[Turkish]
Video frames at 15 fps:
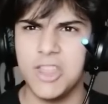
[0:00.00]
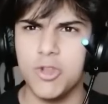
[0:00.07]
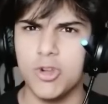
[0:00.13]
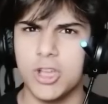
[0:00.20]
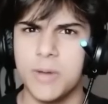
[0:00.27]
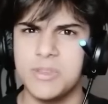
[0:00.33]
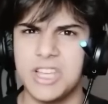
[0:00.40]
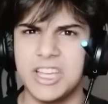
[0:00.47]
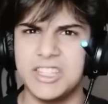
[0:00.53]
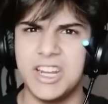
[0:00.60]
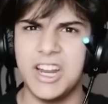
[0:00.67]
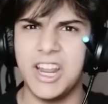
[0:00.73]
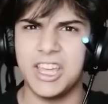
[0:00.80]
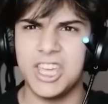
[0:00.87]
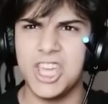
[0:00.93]
kendi ülkemize
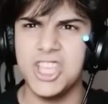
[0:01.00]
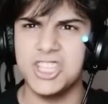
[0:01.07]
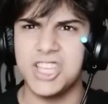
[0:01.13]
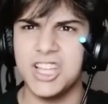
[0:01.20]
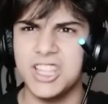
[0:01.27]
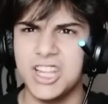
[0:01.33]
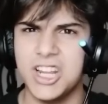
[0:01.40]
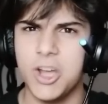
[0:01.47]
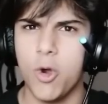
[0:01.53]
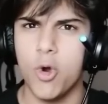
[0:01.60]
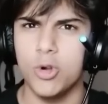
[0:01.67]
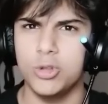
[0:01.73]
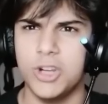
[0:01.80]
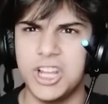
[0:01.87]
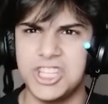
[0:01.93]
getirerek insanları
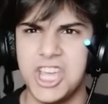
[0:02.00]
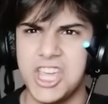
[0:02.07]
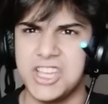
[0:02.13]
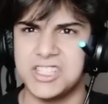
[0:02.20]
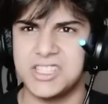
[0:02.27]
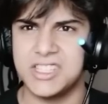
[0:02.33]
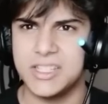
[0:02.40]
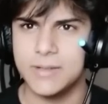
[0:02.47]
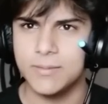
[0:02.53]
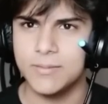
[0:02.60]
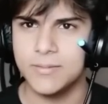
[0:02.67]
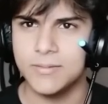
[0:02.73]
öldüreceğiz.